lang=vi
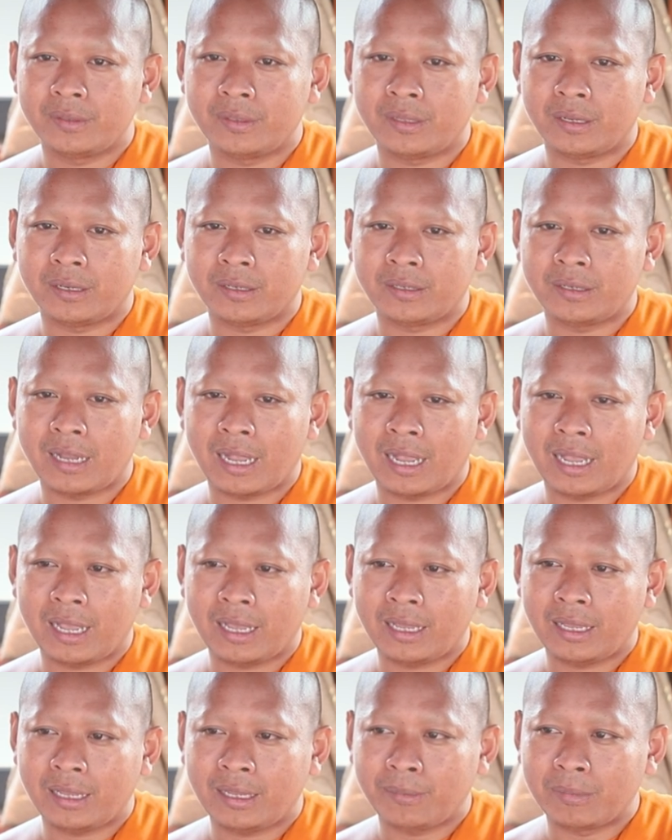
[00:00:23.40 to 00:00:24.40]
nè
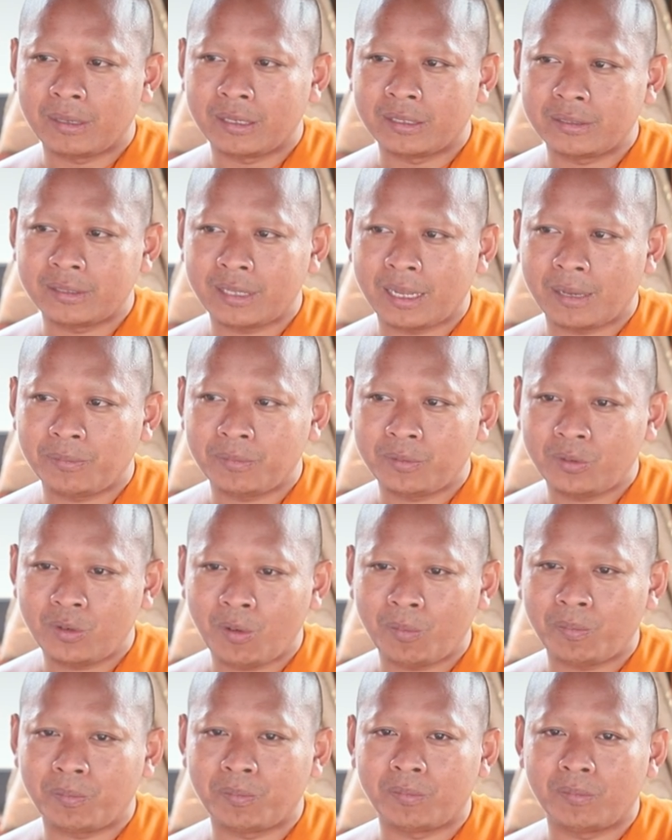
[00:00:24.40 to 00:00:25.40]
ca mình sẹp
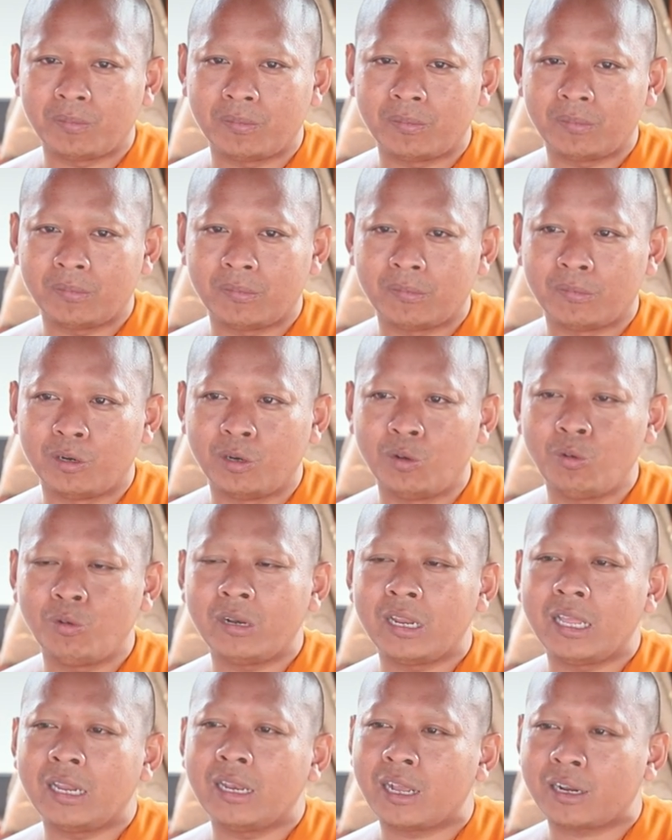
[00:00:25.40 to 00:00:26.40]
cột mà
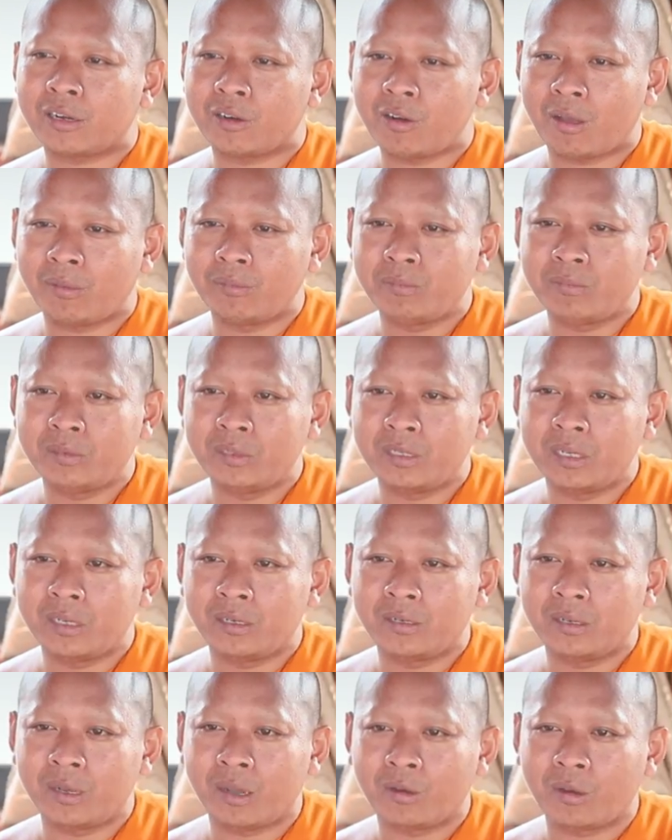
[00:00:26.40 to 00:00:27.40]
nuốt để đất non
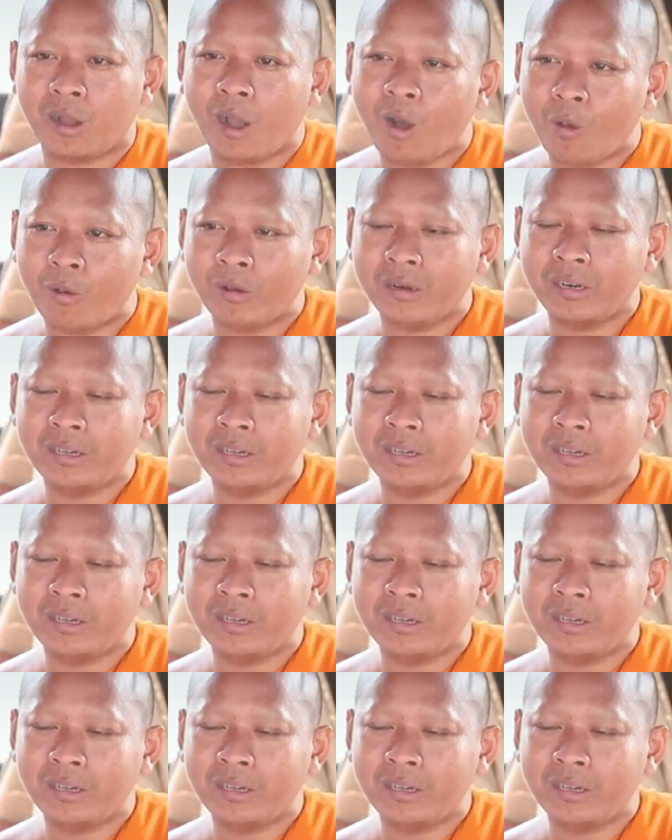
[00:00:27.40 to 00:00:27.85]
dương ở khâu